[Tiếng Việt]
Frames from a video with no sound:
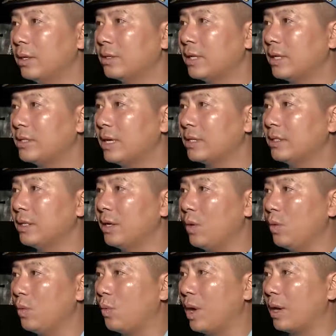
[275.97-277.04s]
sẵn sàng chiến
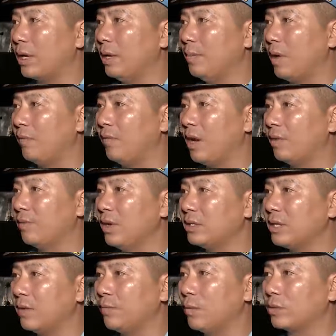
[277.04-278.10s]
đấu, quản lý bảo vệ vững
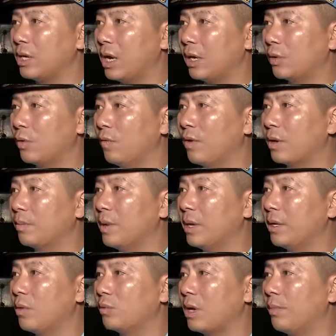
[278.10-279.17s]
chắc vùng trời khu vực
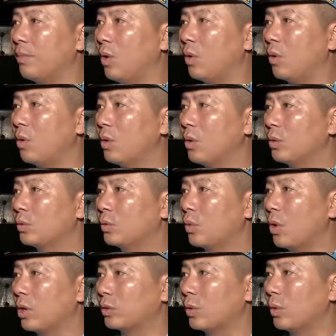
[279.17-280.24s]
miền Đông Nam Bộ
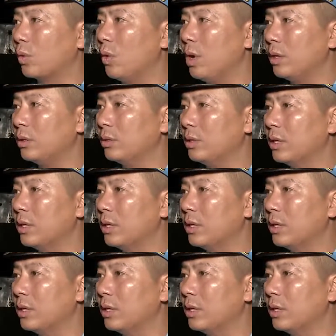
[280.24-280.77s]
của Tổ quốc.